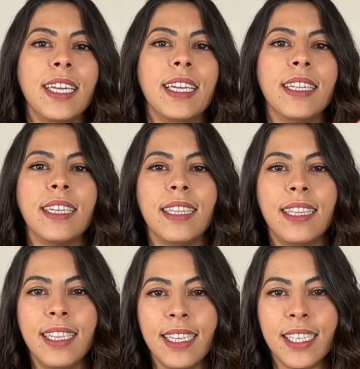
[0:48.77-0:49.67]
il était
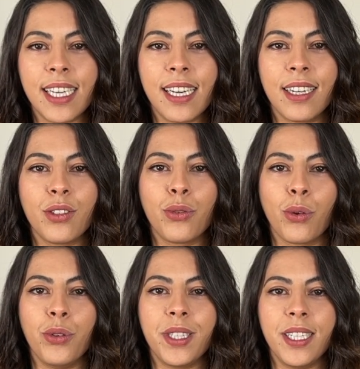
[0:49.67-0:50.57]
déjà sur
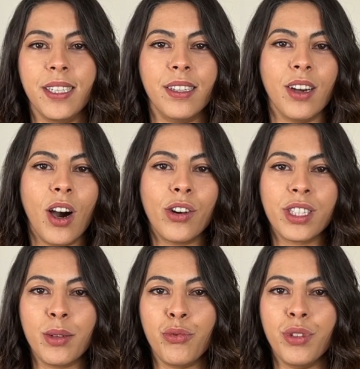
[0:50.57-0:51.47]
le site en
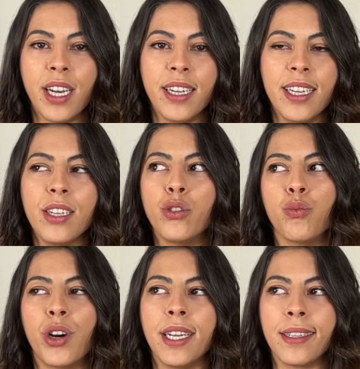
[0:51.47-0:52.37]
début d'année, du
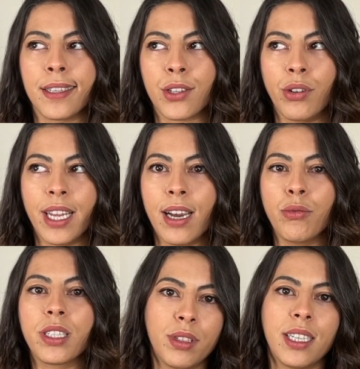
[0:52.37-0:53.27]
moins il était sold out,